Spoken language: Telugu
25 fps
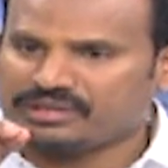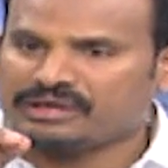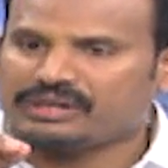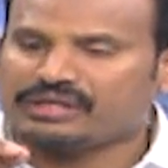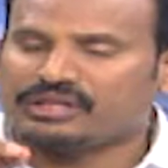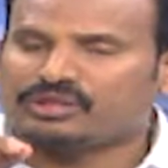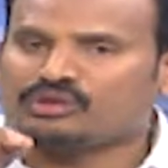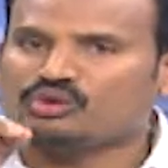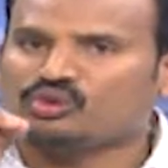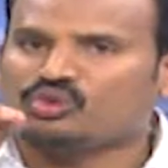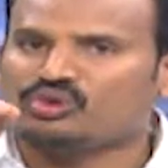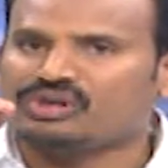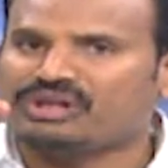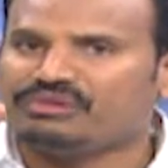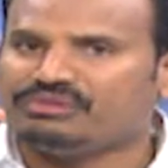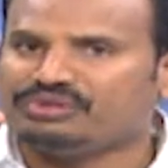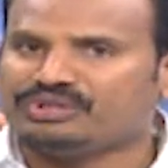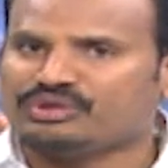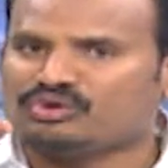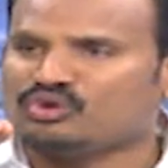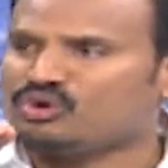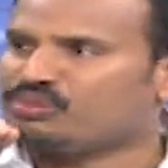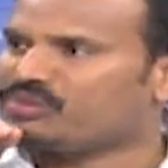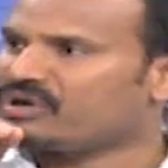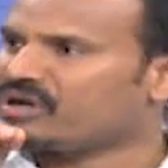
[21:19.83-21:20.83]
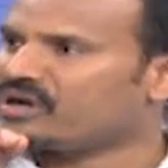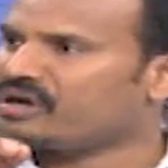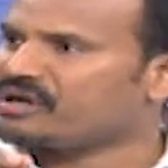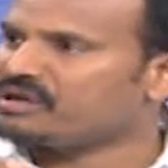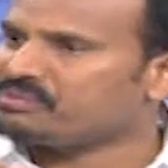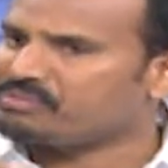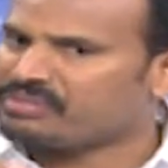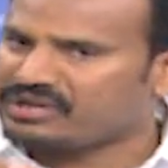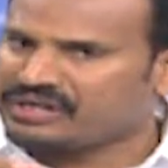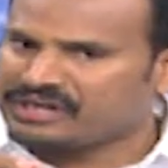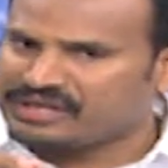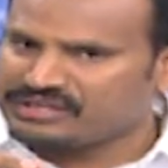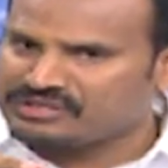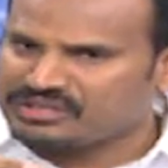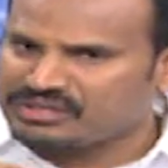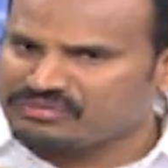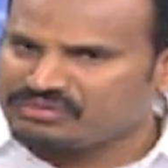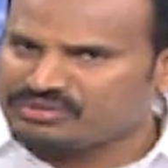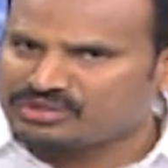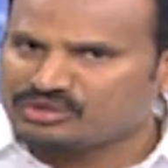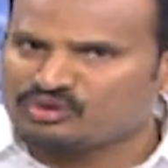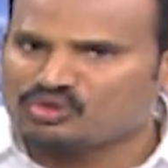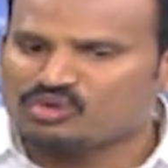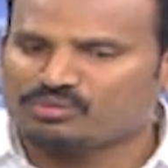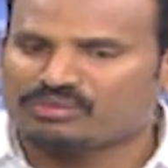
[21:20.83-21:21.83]
ఎత్తుకునే విషయం లోపల కానీ పడేసే
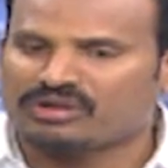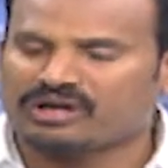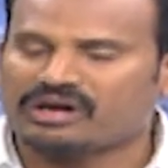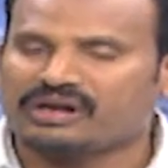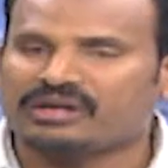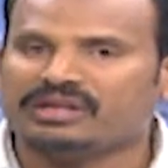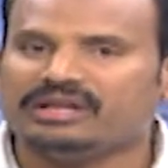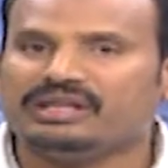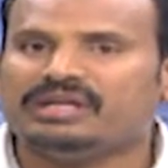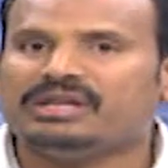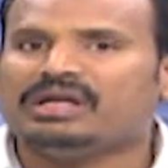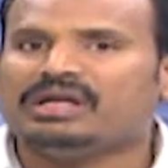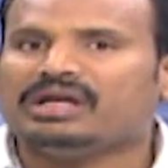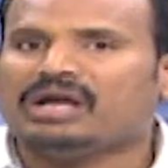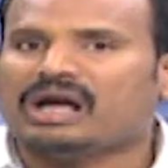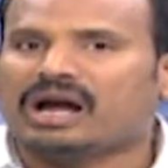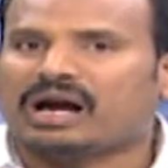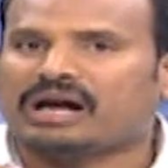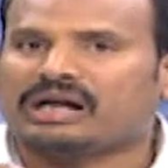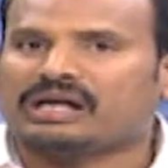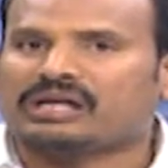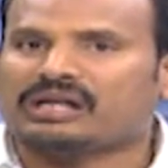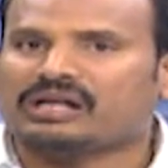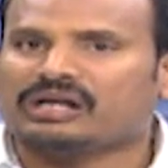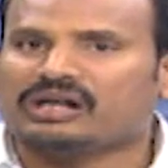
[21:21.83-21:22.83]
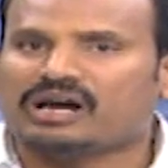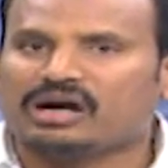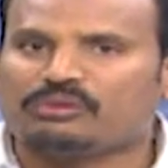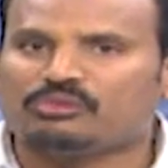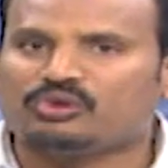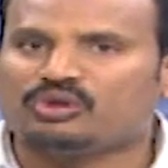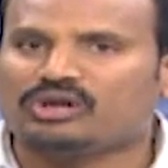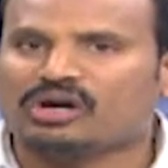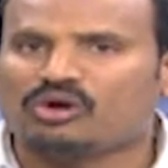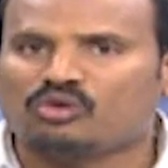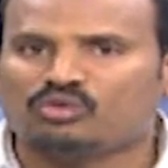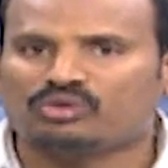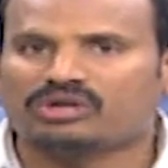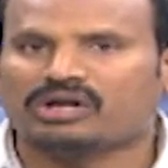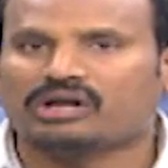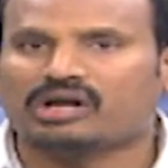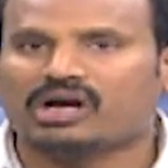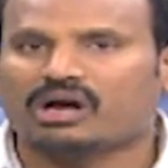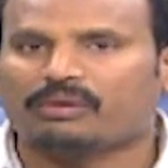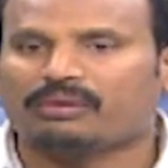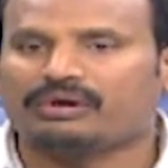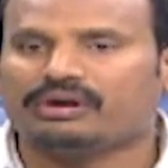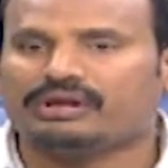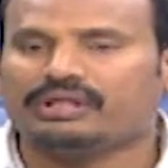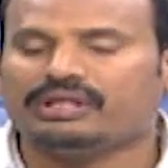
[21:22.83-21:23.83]
విషయం లోపల కానీ అగ్రగాములుగా ఉంటారు
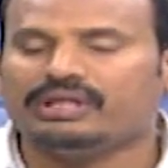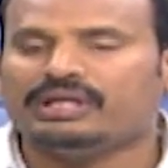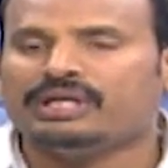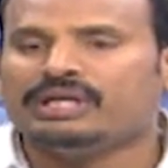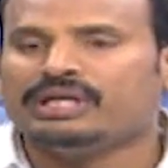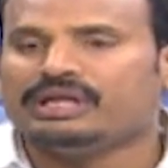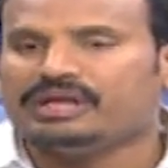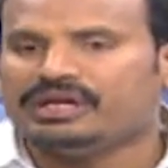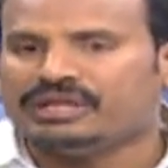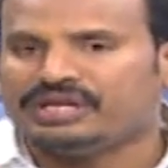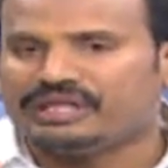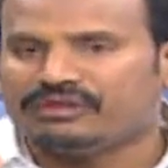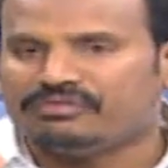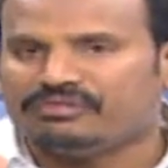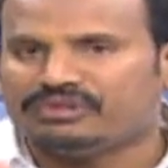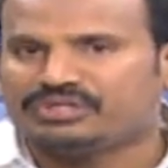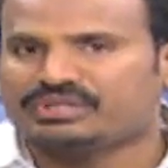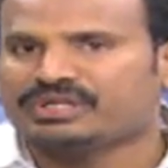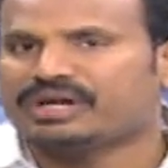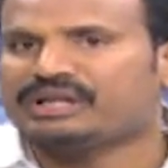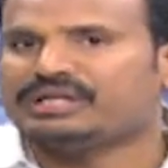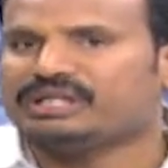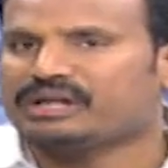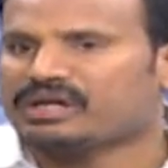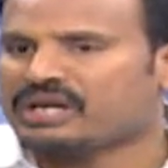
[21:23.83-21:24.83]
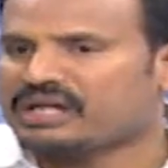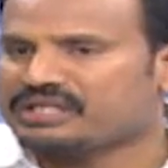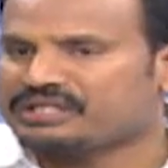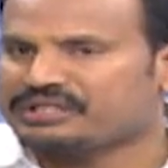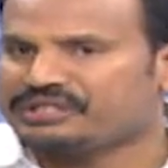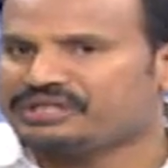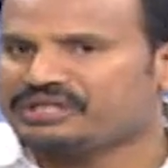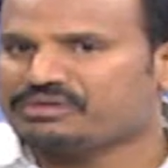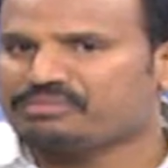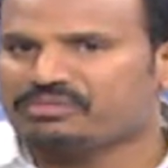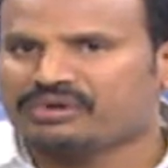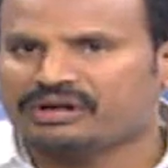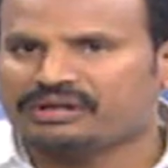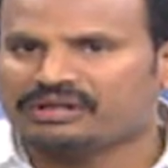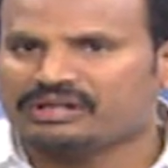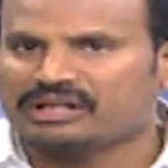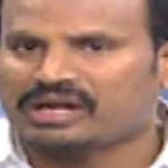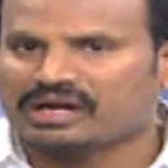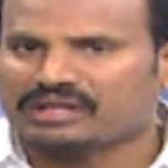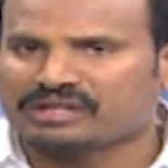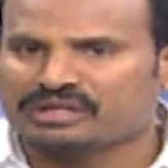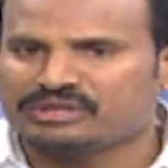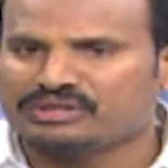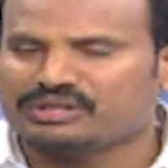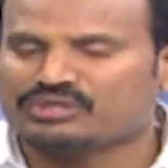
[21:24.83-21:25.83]
కాబట్టి ఈ విషయాన్ని రాజకీయ పార్టీలు
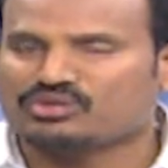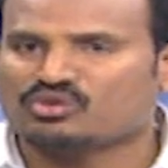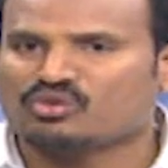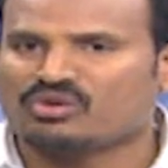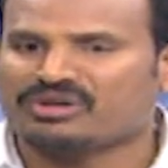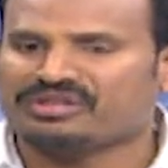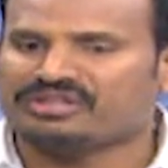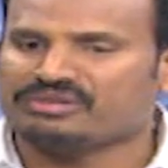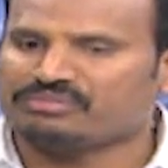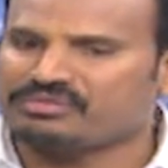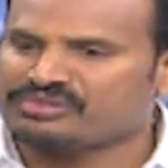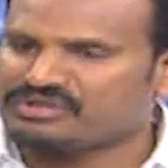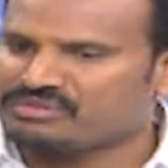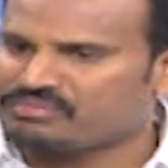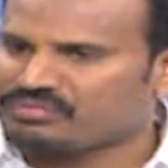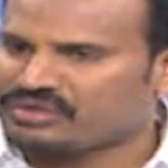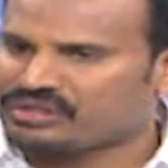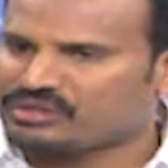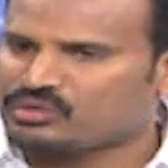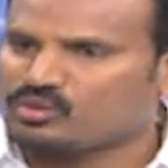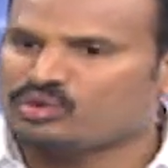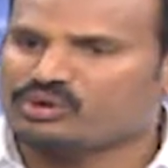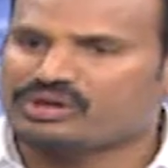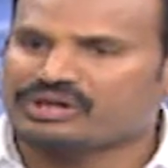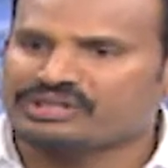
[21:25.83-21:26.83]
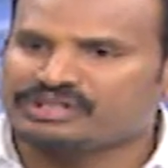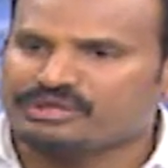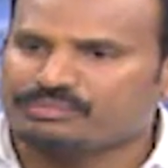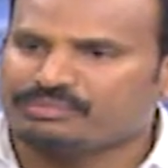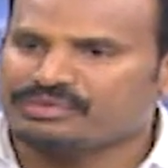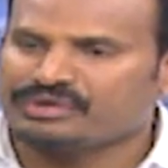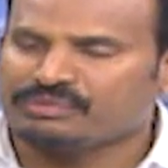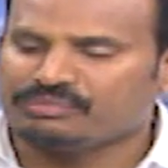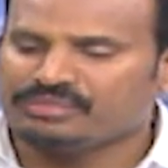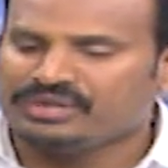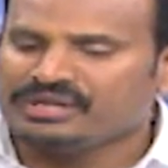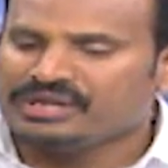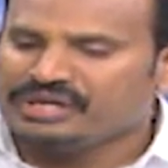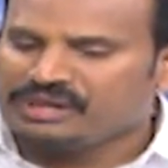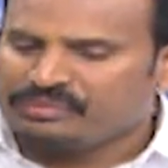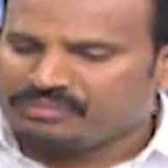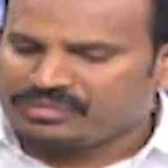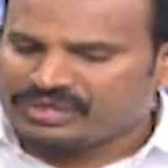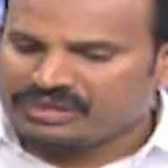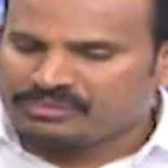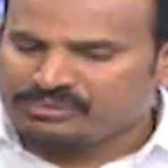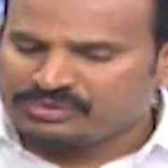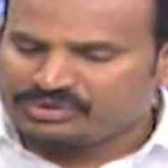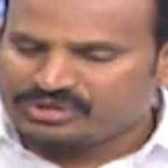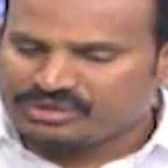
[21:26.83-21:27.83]
అర్థం చేసుకోవాలని చెప్పేసి ప్రతి ఒక్కరికి చెప్పినాం
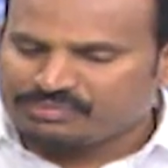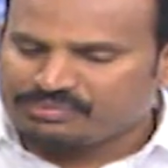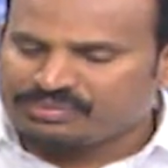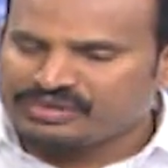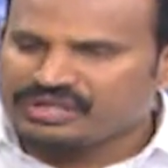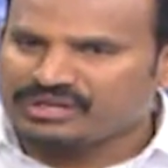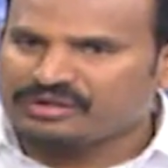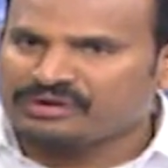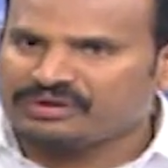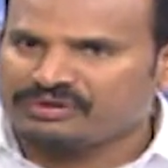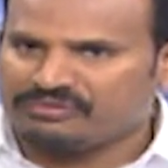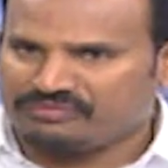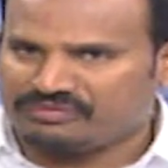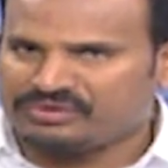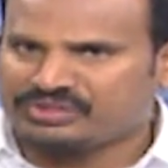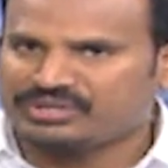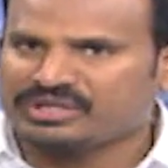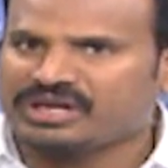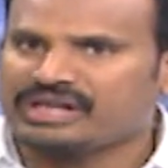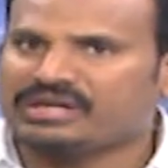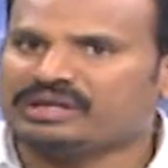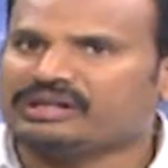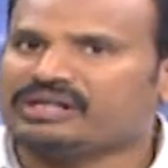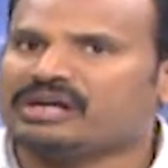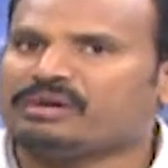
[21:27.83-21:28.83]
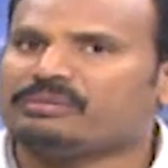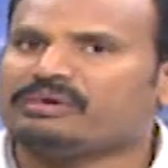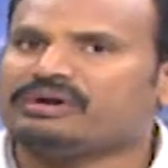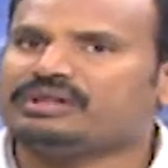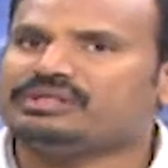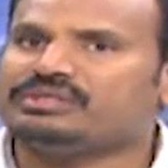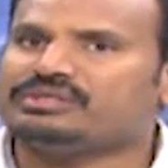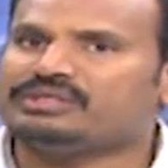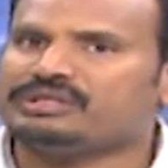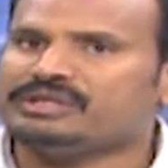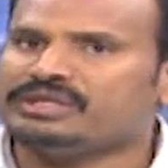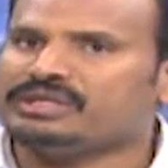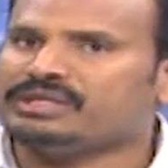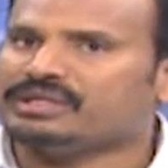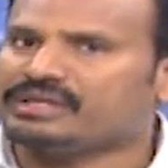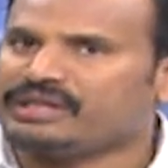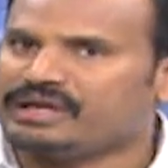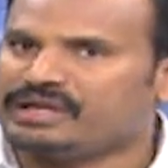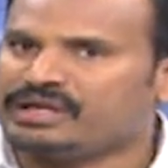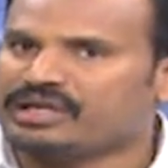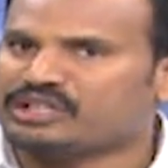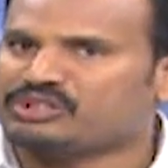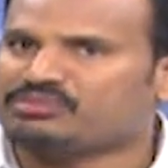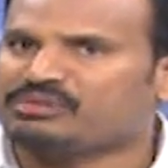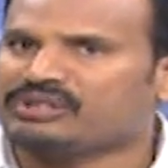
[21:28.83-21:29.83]
మేము చెప్పిన విషయాలను గమనించి కె
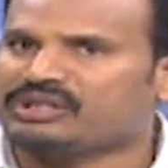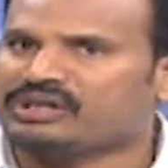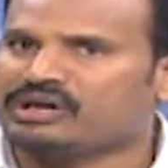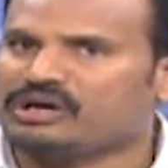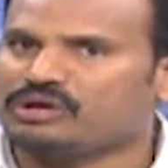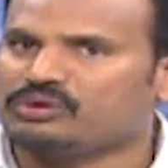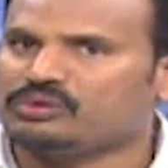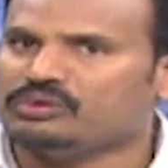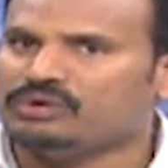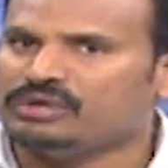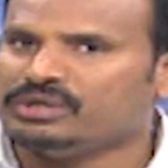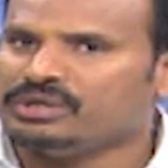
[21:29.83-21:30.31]
లక్ష్మణ్ గారు